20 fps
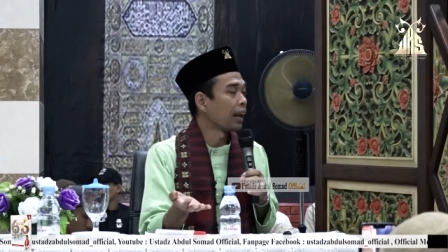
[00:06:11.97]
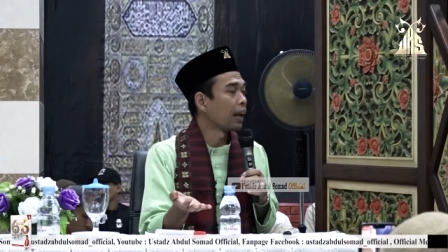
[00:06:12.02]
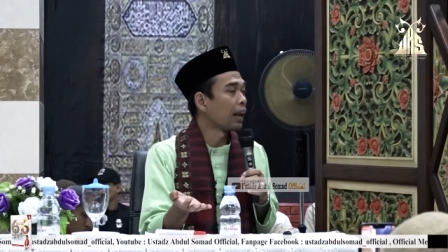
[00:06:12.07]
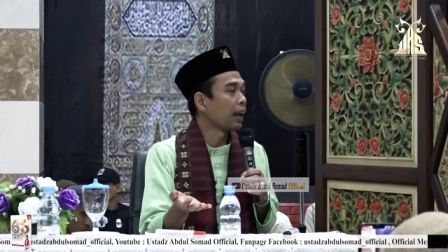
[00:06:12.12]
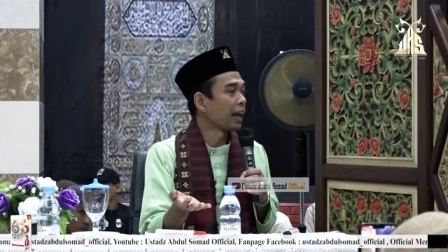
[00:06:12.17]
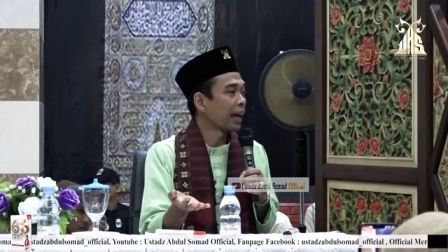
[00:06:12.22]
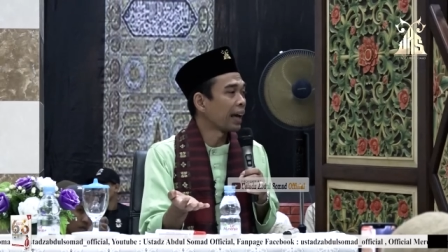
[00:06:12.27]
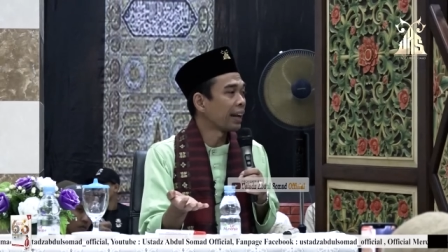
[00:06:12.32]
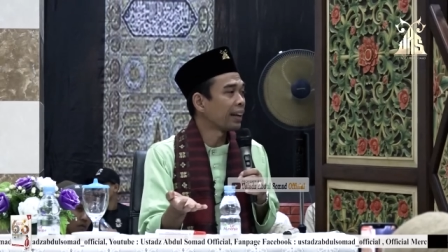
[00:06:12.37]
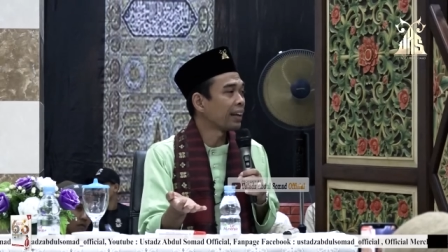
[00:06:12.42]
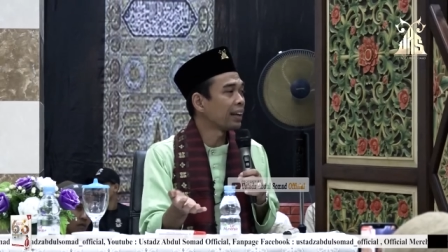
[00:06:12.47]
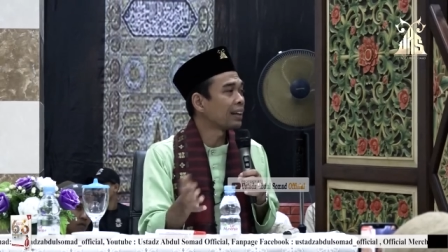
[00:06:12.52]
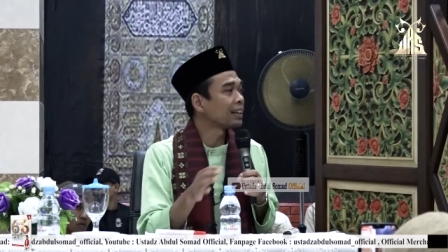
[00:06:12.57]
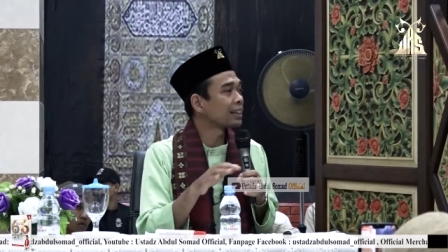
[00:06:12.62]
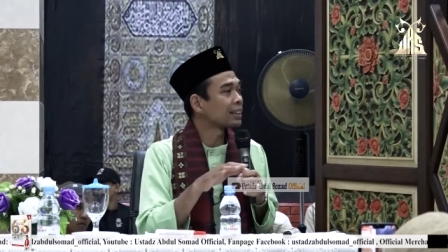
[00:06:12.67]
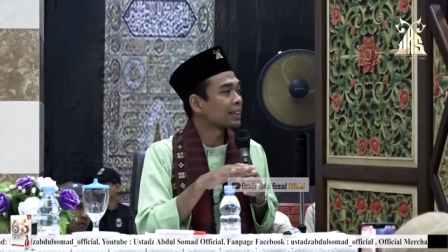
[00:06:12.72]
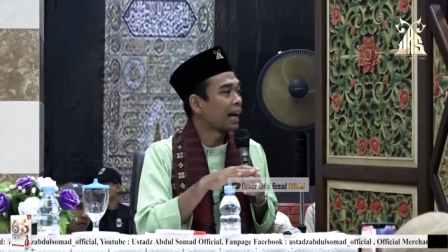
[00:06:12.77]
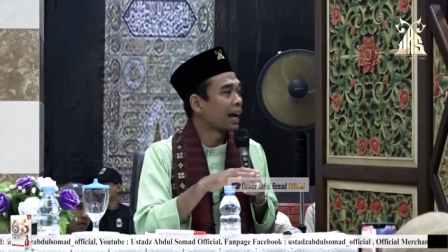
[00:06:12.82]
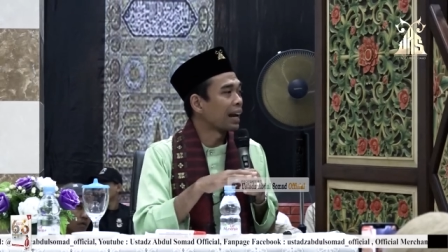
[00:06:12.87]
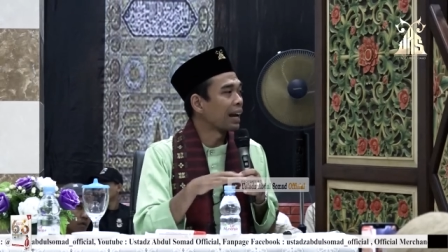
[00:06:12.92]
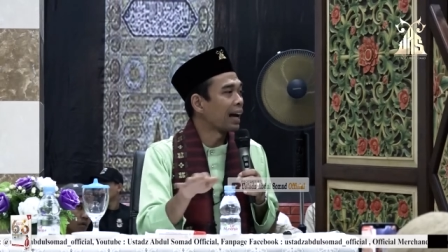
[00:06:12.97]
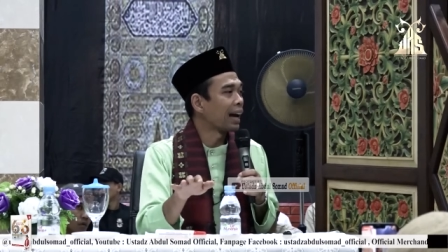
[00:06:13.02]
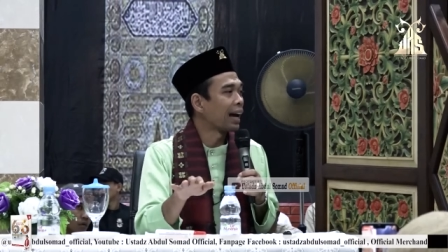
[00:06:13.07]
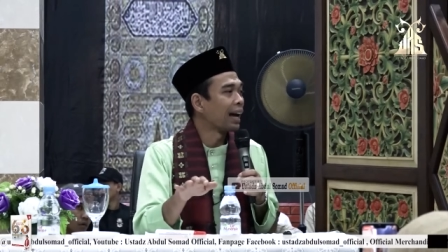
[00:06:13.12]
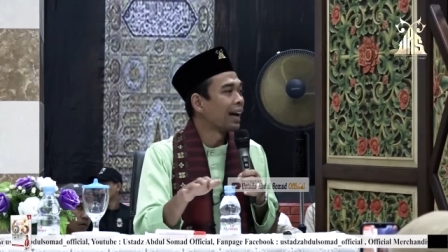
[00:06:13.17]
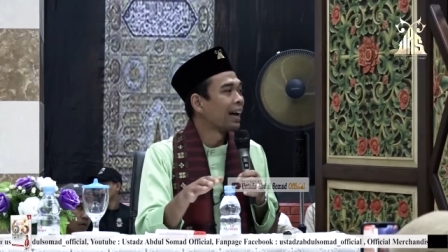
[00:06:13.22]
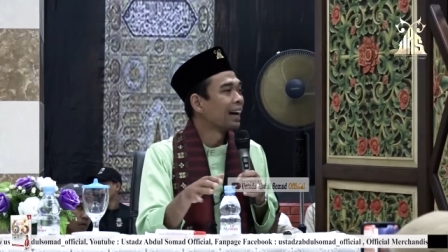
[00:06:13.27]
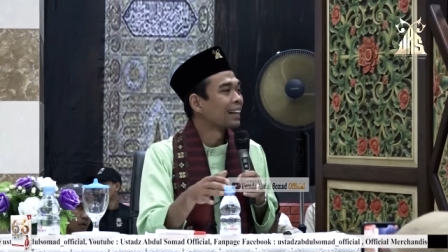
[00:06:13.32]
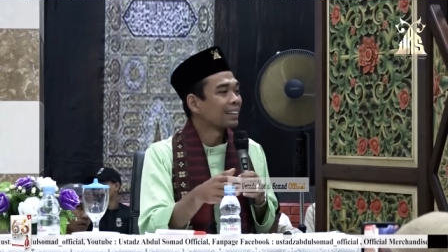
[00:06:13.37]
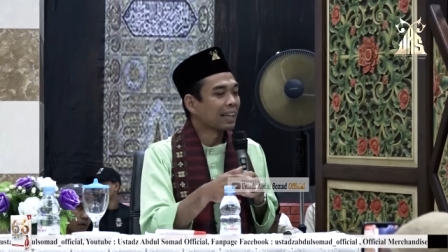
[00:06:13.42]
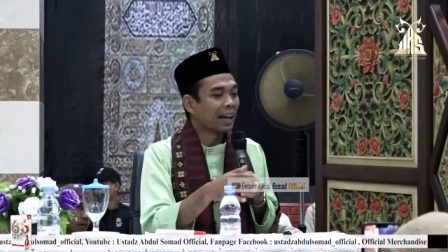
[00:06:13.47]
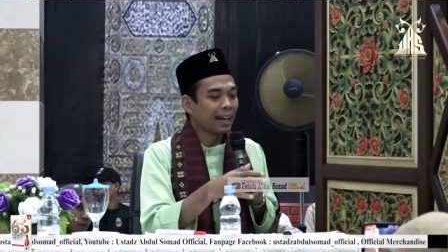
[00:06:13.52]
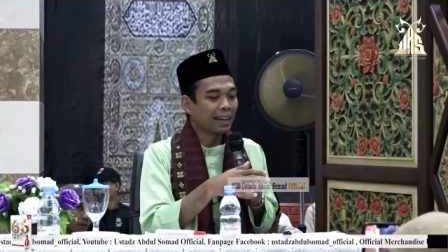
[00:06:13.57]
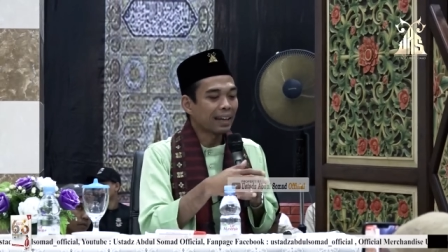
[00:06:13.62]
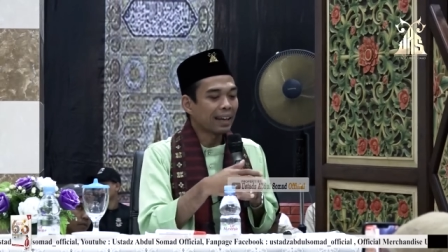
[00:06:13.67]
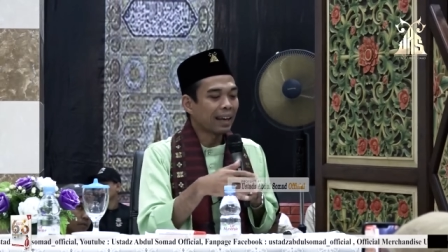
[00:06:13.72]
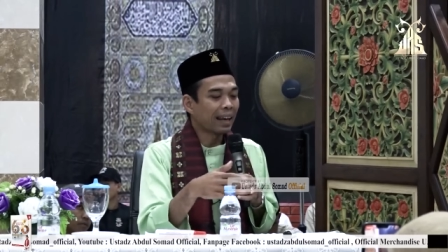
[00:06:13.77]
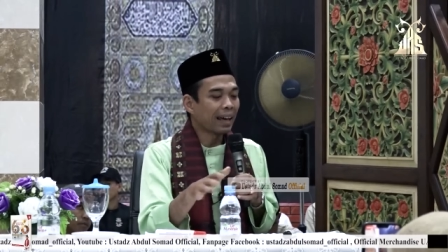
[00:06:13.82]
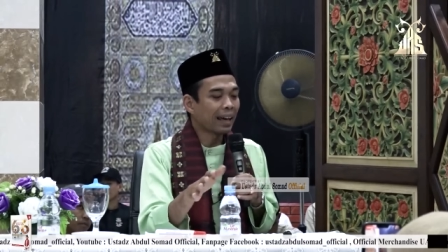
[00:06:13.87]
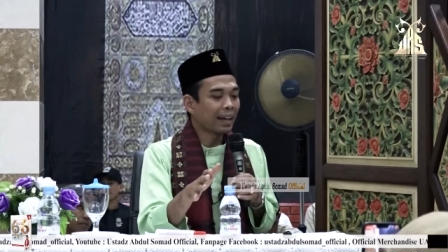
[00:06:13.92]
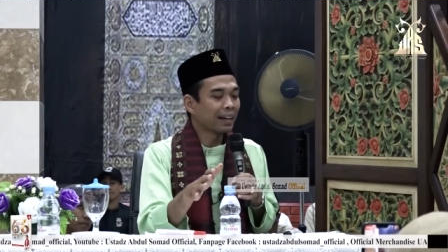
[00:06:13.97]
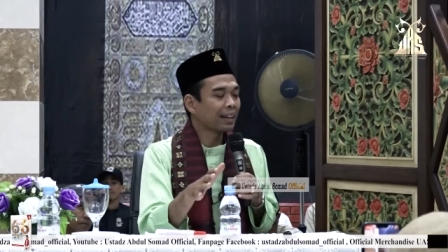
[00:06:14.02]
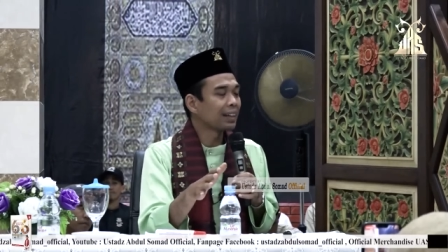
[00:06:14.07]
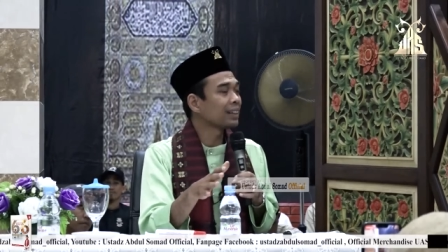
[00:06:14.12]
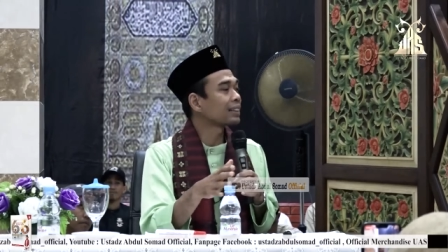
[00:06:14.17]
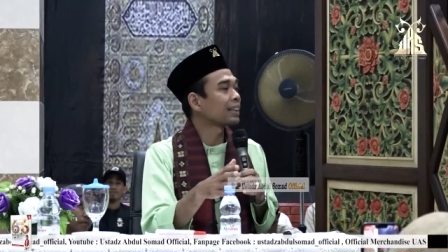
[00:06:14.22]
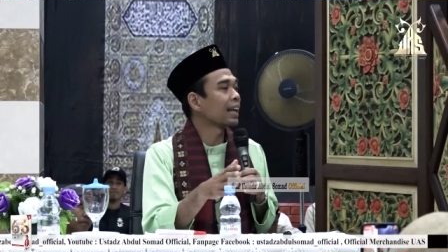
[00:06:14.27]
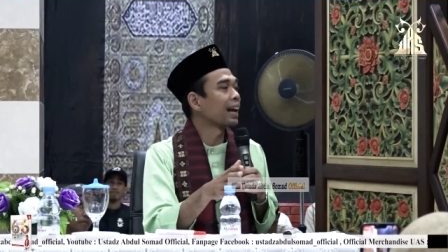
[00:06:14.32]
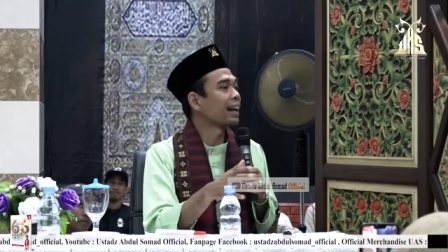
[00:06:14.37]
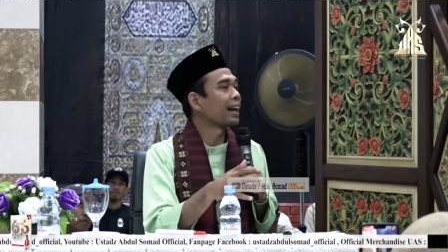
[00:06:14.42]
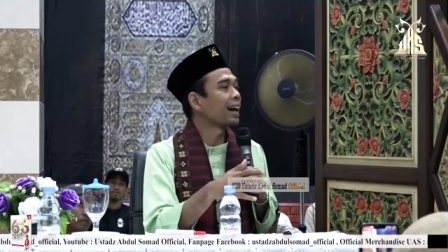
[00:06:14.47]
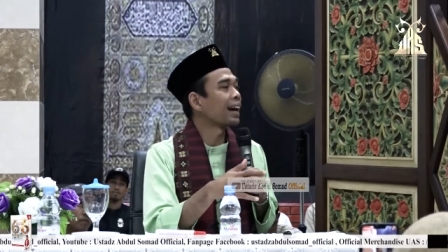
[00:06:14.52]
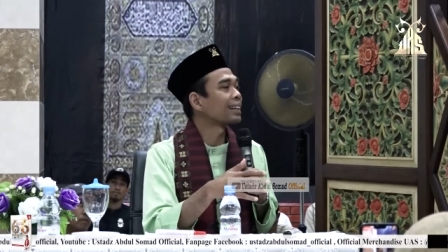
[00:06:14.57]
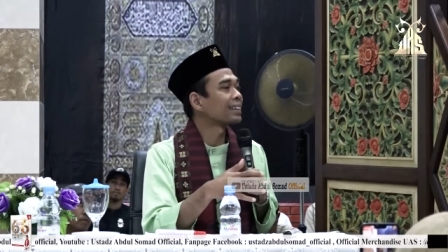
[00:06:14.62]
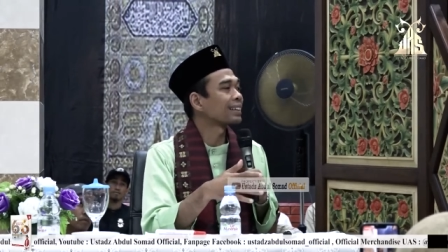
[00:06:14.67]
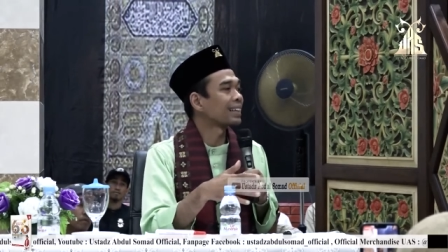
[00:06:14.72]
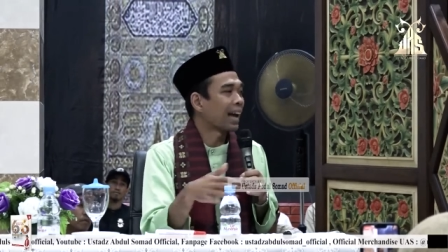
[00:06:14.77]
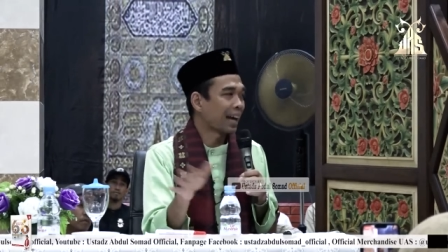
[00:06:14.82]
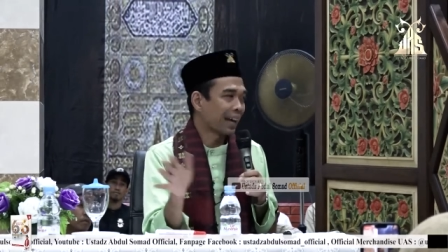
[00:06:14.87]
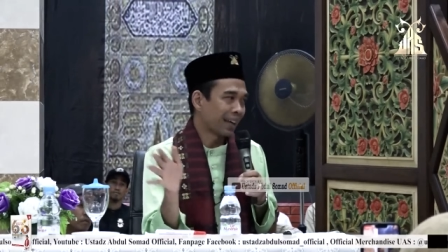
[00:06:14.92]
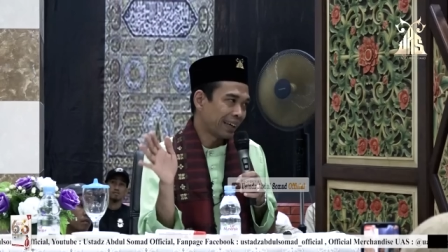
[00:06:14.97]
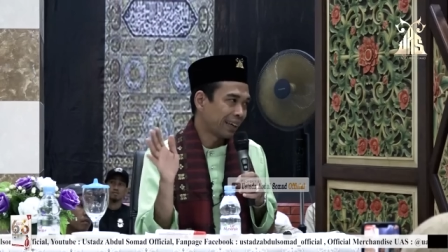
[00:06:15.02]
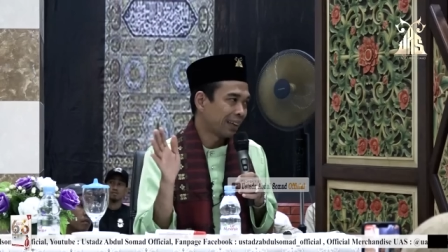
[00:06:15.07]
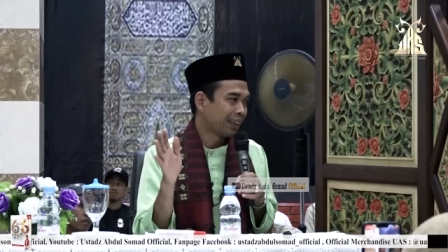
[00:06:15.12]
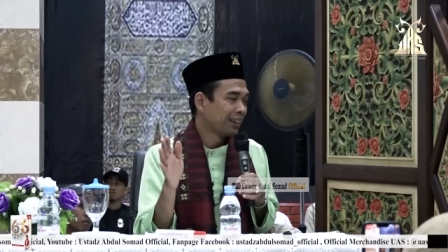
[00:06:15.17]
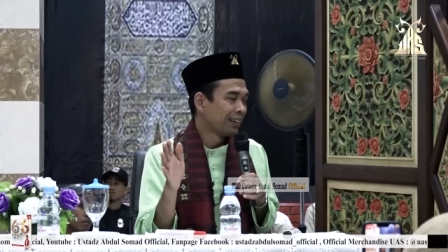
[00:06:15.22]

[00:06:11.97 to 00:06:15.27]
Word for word: land tanah Thailand tanah Thai